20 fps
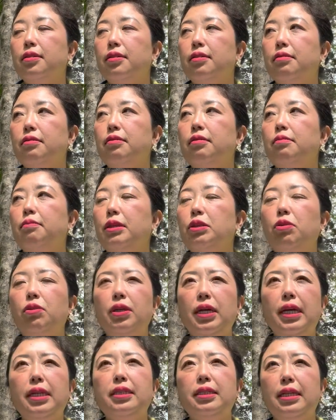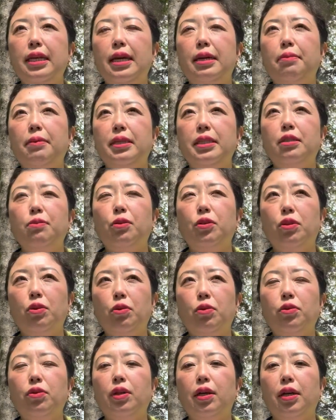うん、まあ、とりあえずね、まいつも言って
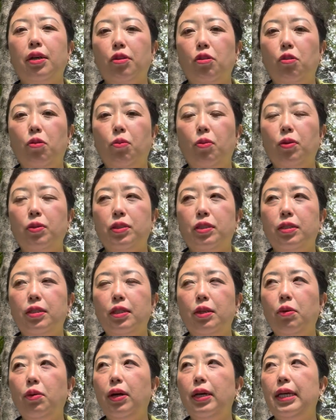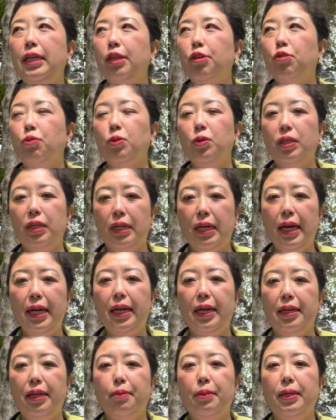ることやけど、もう、日本が嫌だと思ったら海
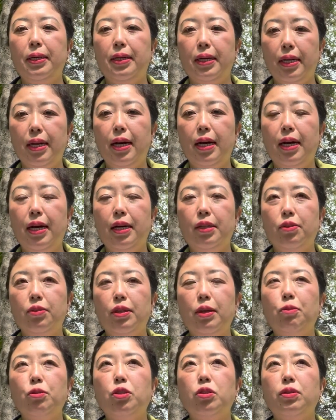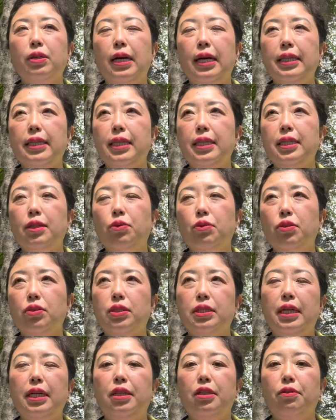外行けばいいから、あの、で、もちろん簡単なこと
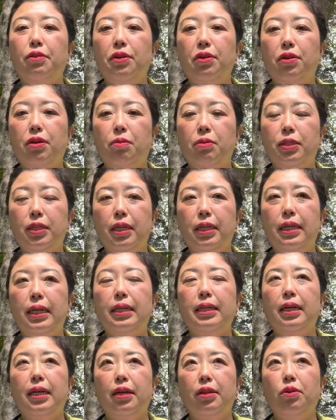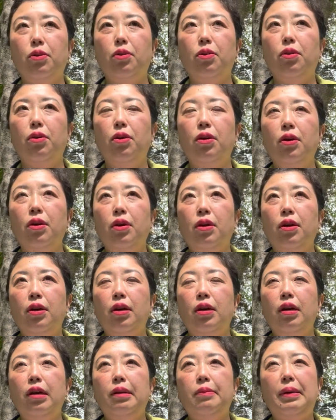じゃないって言われるかもしれないんだけど、
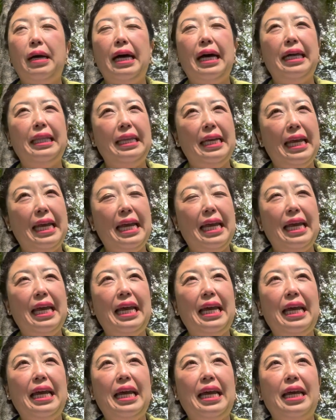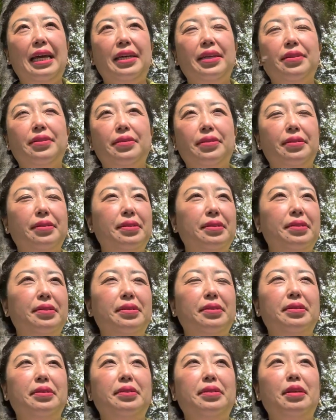まあ
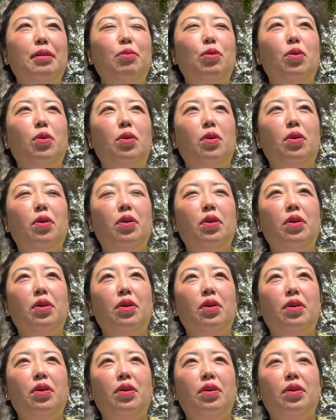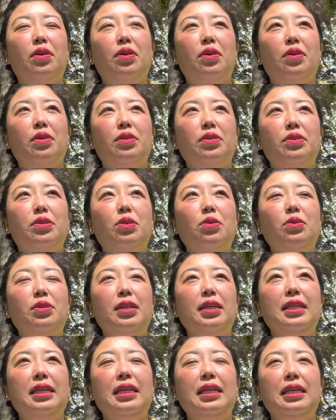ね、うん、でも、そん
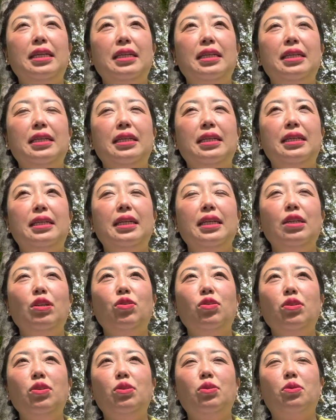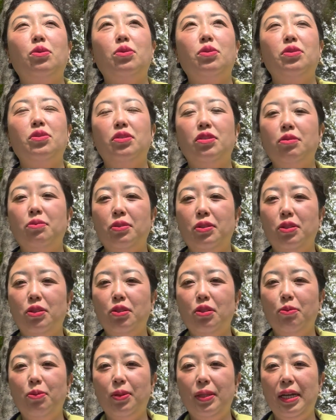なに行きにくいところに住む
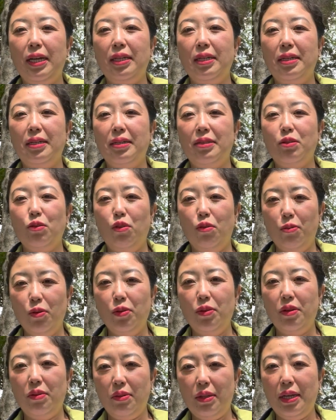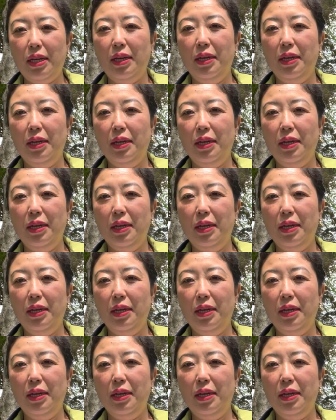必要もないと思うんだよね。